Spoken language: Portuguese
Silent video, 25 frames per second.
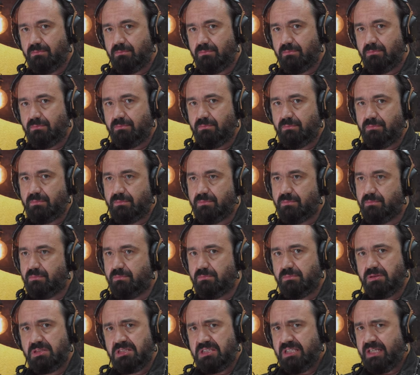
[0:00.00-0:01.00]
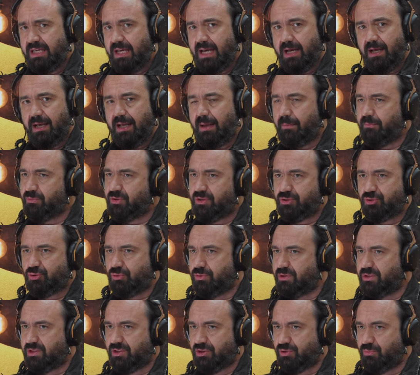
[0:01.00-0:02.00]
Pelo menos, não é? Sim, há, há, muitas
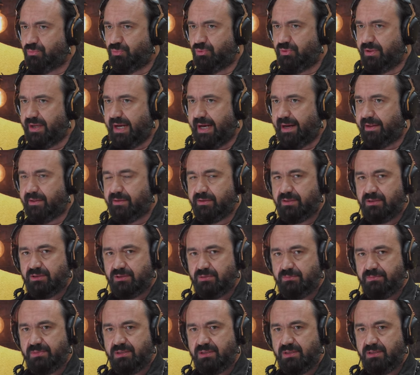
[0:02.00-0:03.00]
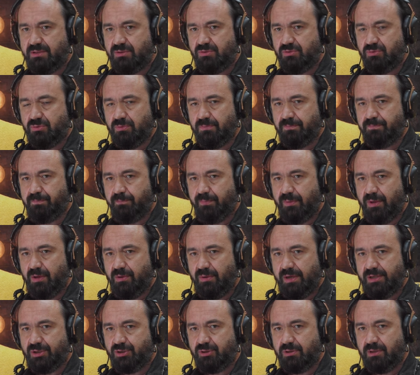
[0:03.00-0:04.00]
coisas modernas, mas isso hum,
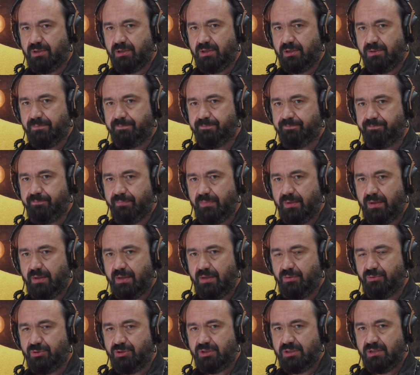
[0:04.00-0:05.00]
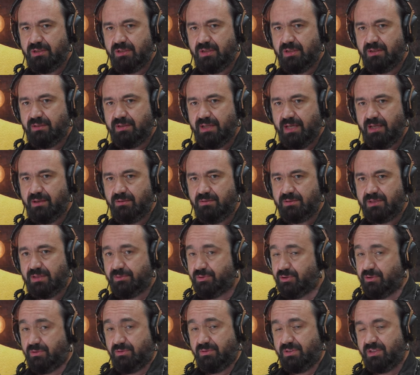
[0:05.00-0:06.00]
eu acho que hum, eu hoje em dia tenho,
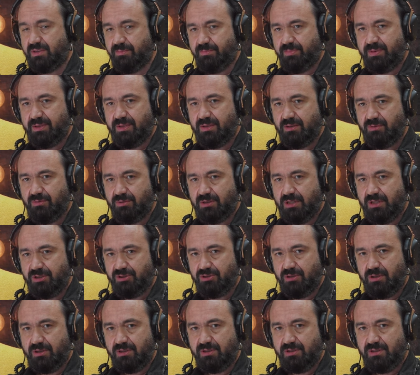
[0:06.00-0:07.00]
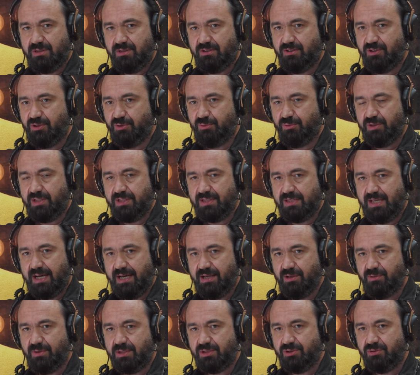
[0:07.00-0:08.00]
sabes que eu estou sempre a contar histórias e a
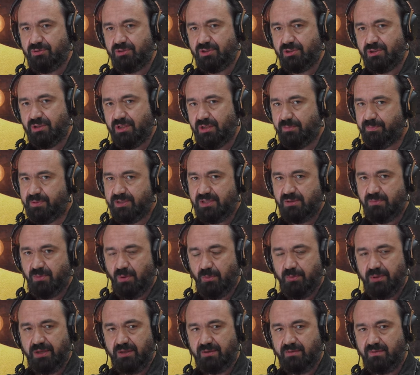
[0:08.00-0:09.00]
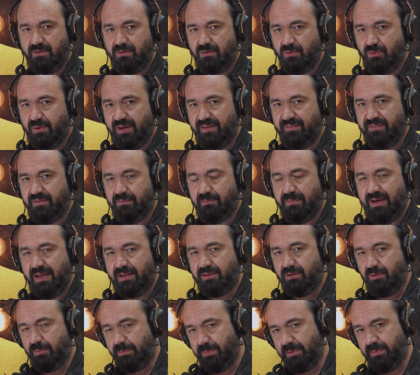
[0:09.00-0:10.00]
teorizar. Eu acho que hoje em dia, principalmente no heavy
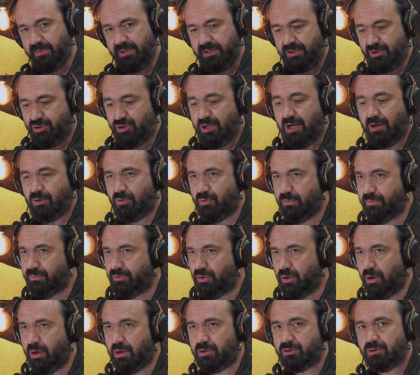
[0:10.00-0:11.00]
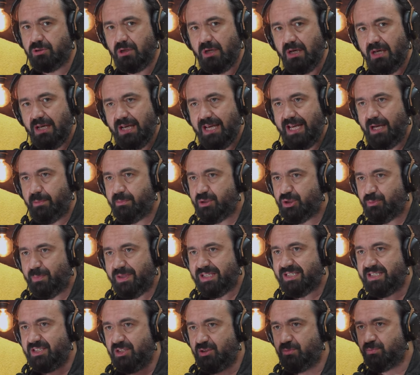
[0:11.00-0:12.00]
metal, para bandas já como nós, é uma
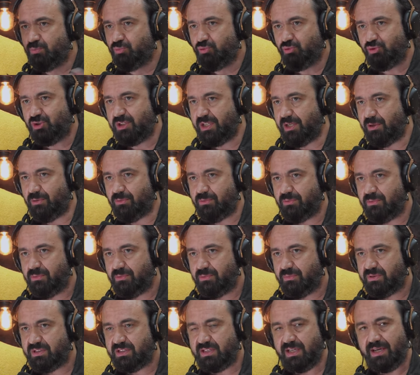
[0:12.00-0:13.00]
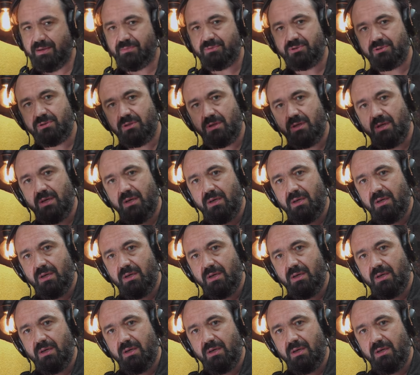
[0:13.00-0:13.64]
espécie de museu, percebes? Sim.